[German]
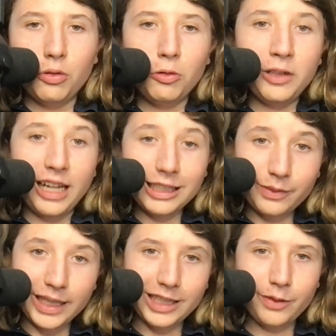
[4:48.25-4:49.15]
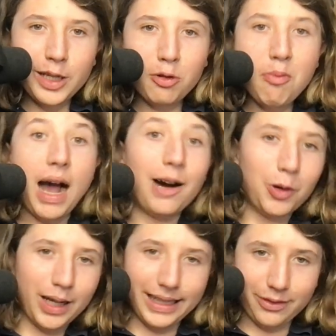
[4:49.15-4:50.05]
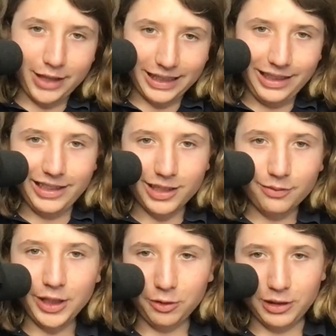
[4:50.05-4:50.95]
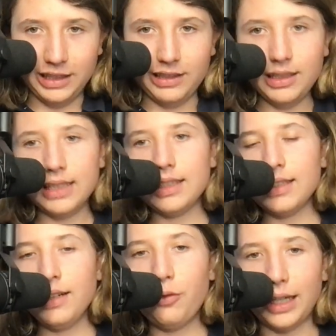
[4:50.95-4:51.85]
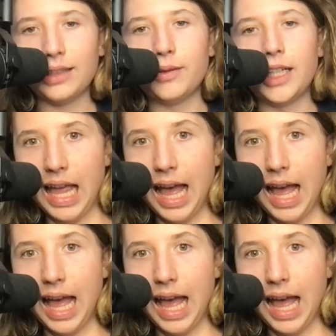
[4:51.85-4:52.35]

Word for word: Und das war jetzt wiederum auch als Fakt in diesem Video drin, dass das ein Fakt war.